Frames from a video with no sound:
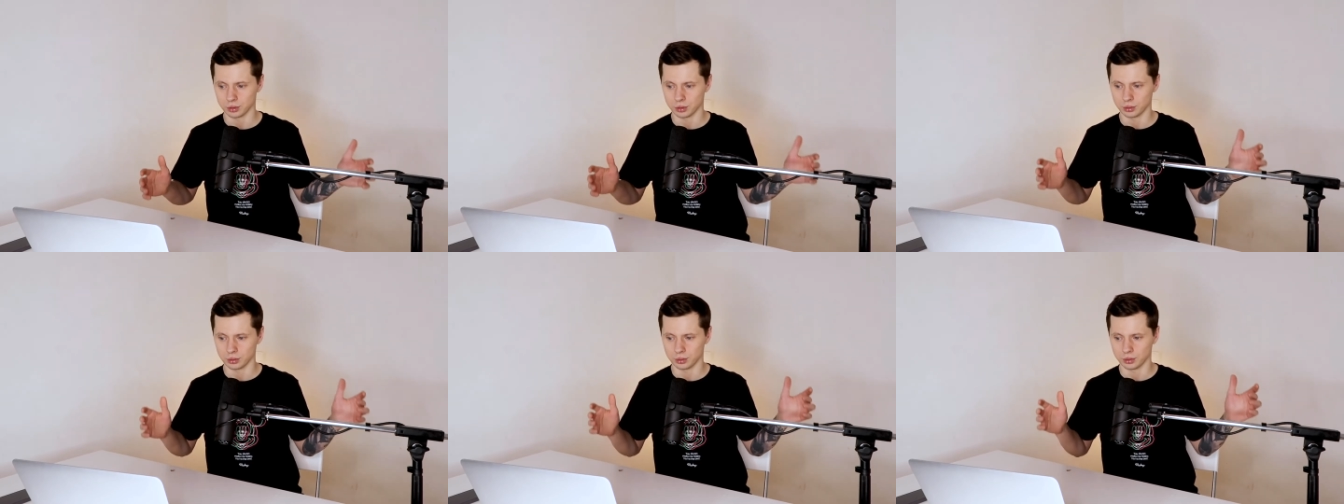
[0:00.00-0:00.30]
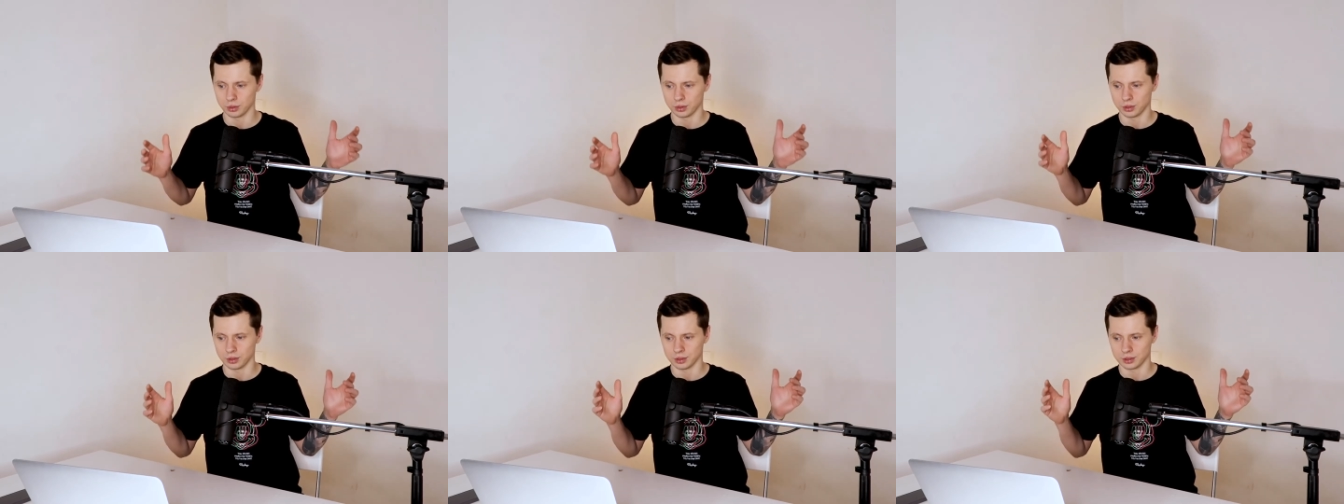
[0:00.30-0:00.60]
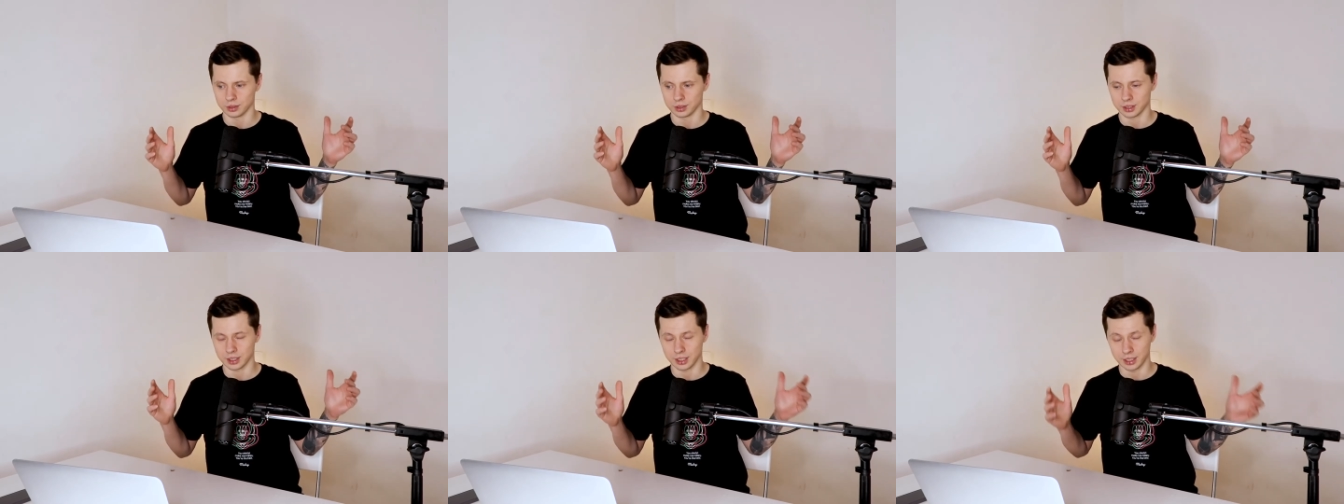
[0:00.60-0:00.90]

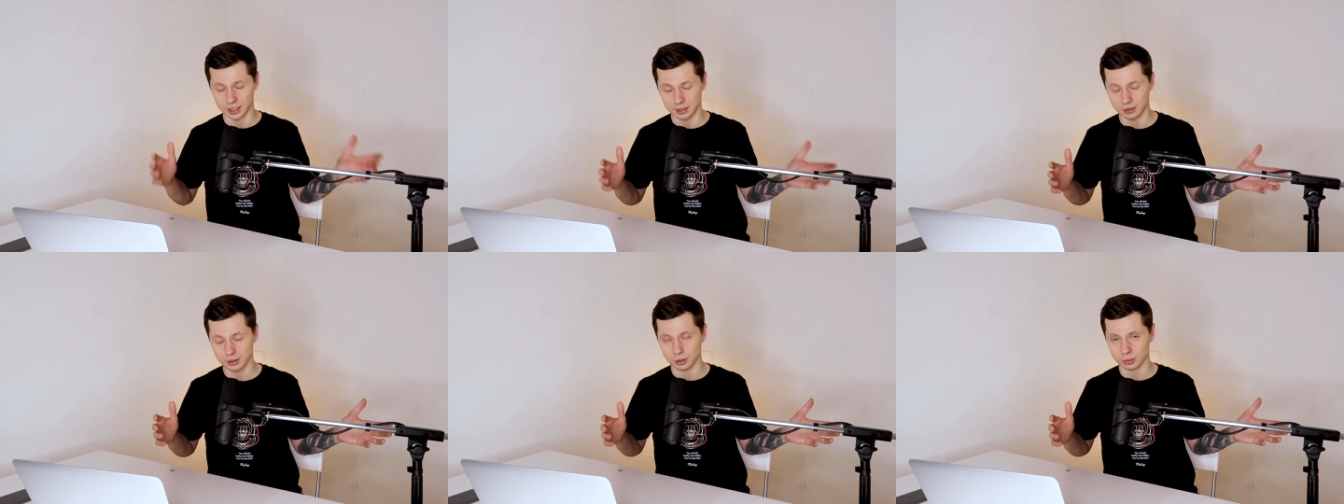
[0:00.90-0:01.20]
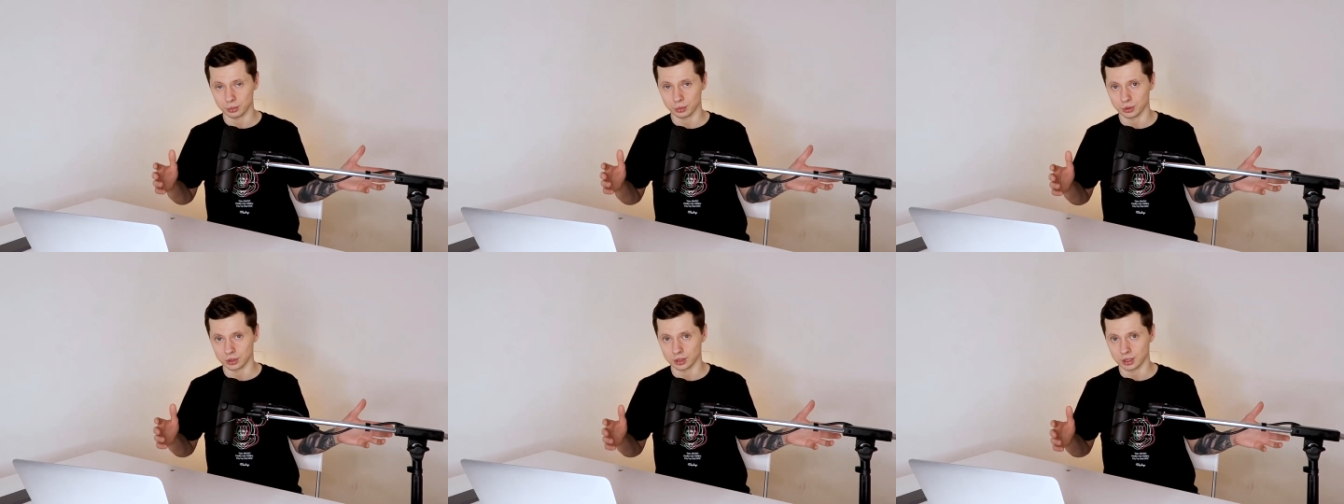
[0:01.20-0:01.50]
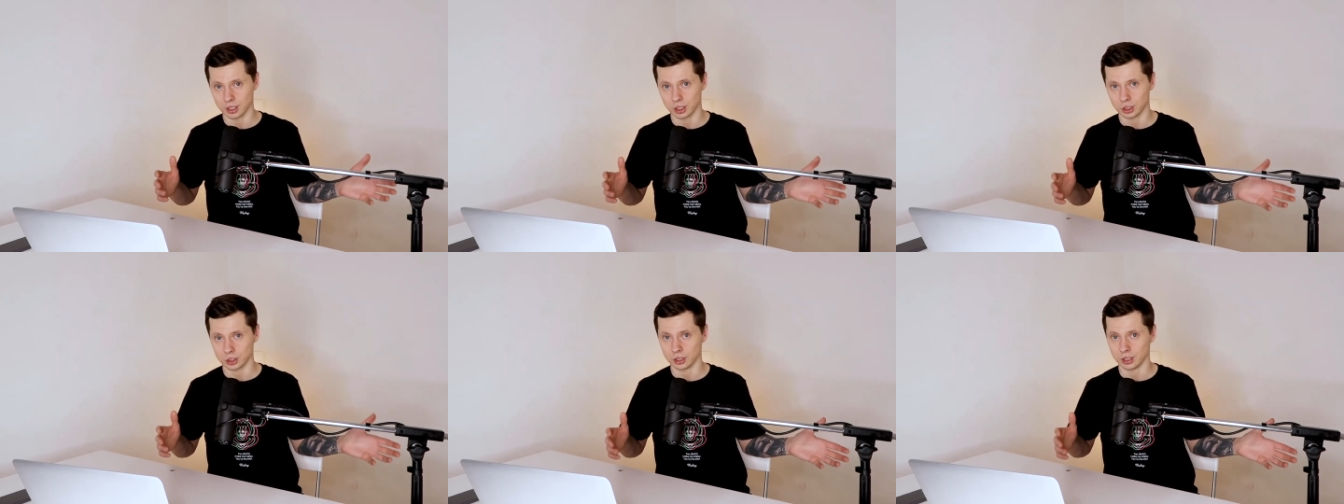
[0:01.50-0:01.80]
то, скорее всего, будет
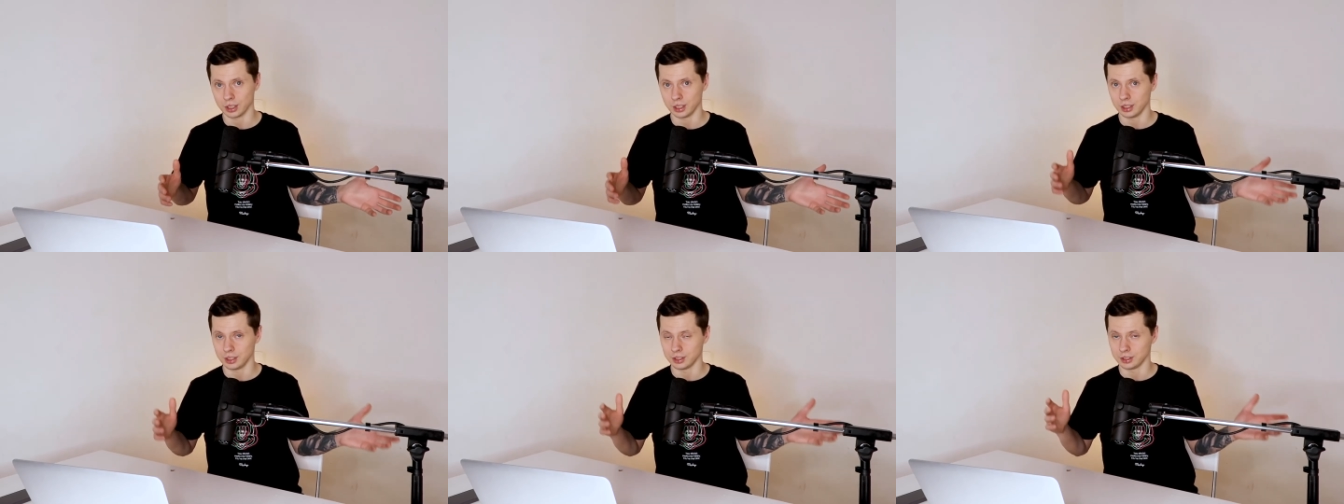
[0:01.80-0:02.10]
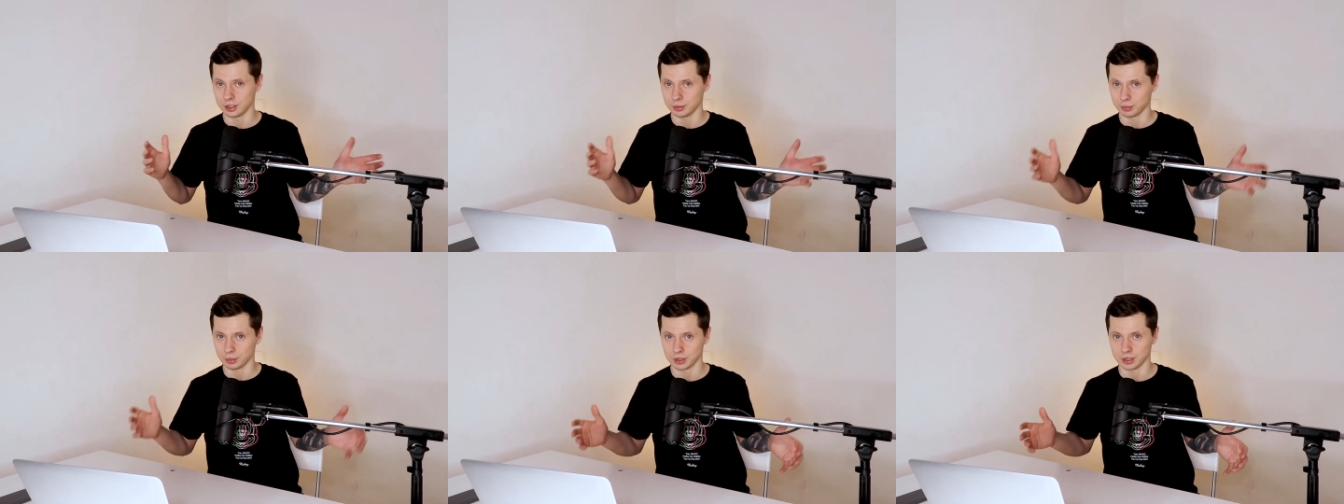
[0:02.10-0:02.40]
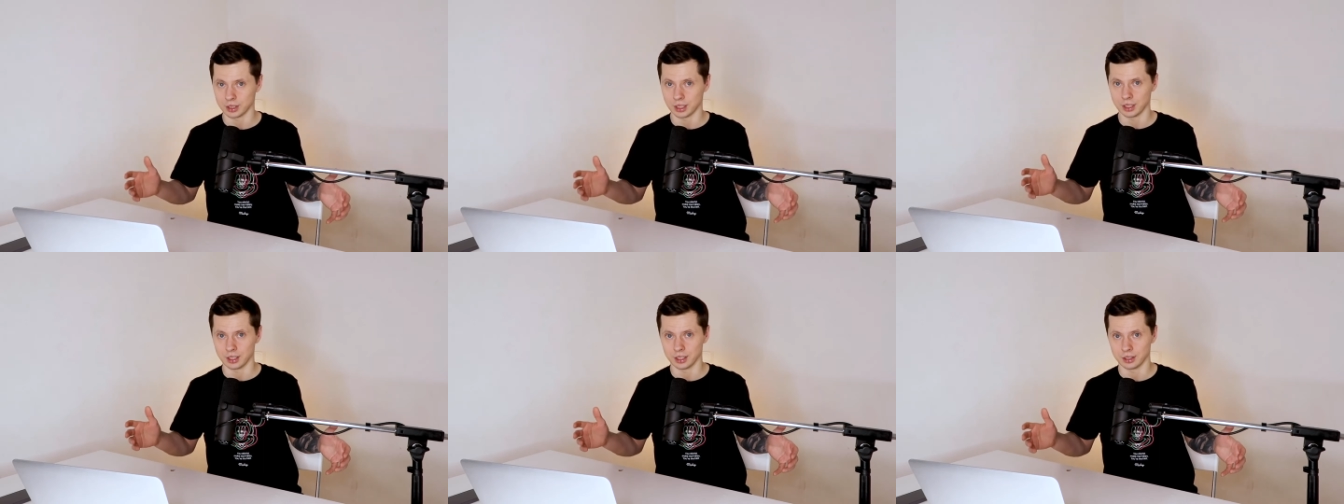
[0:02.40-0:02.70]
страшно релизить
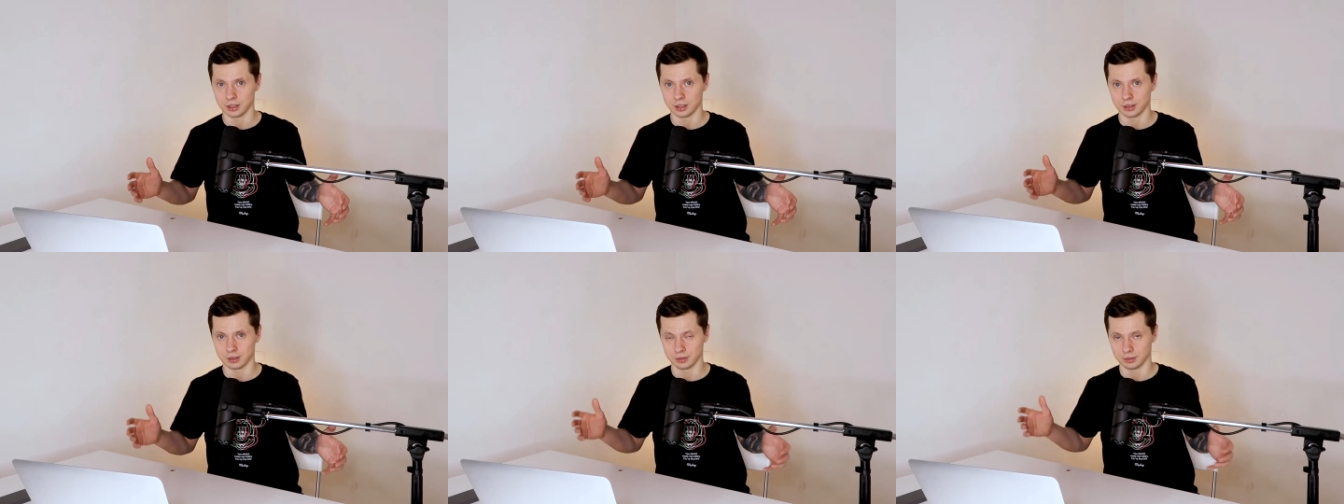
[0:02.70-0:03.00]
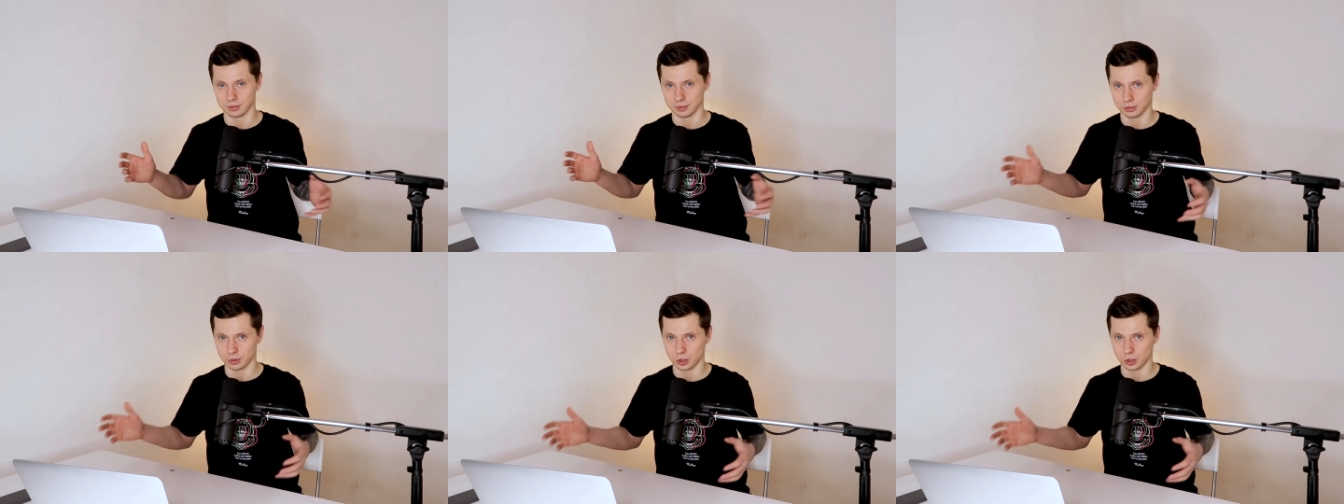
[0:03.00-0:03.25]
постоянно